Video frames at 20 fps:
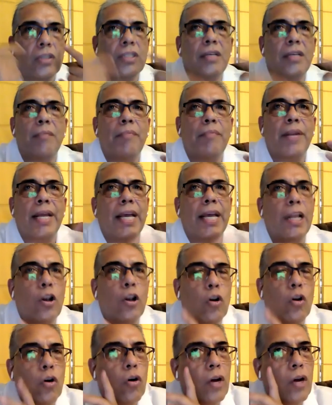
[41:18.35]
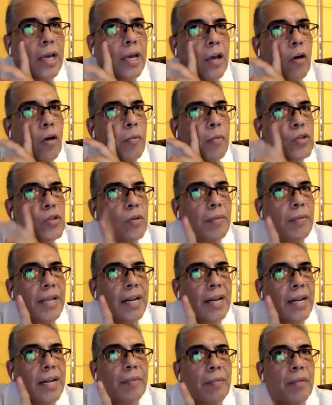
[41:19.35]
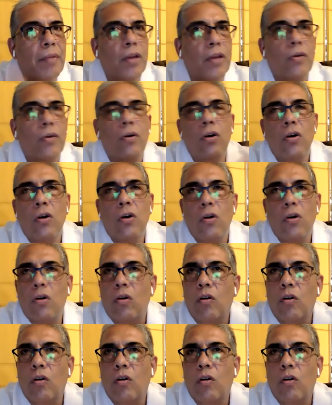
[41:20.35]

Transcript: Siempre el ojo que comenzó a mirar primero